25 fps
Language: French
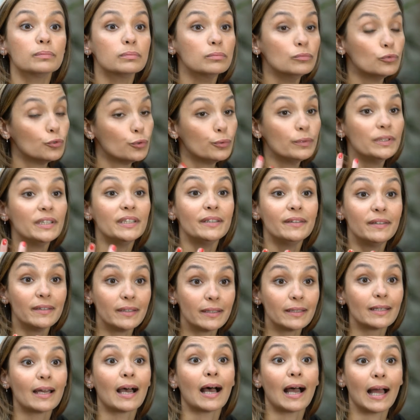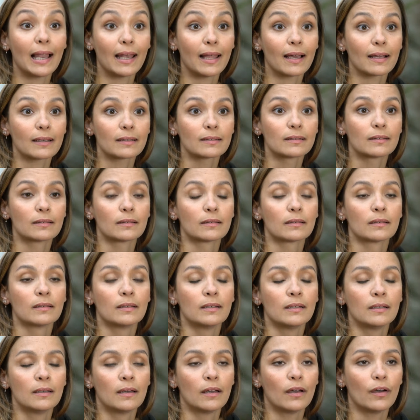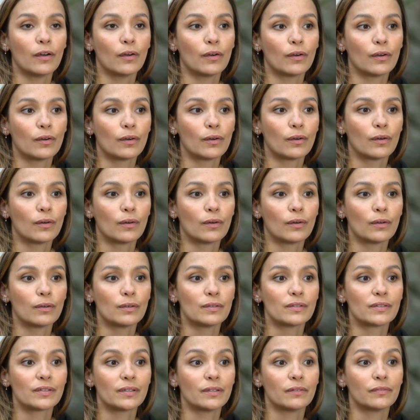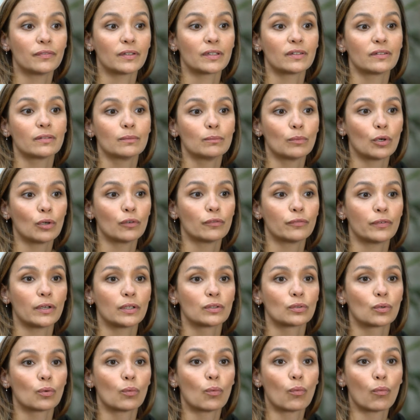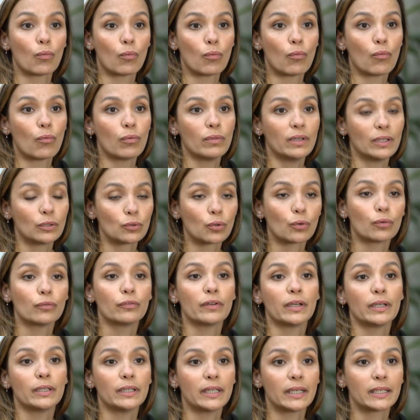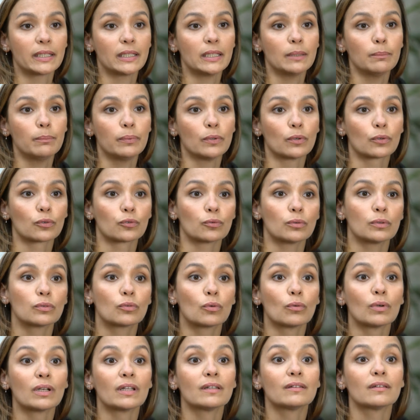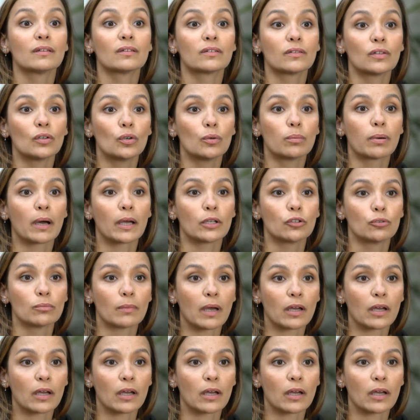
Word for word: d'une idée à l'acte euh, c'est effectivement le fait qu'on ait trouvé une équipe et ensuite qu'on l'ait testée auprès du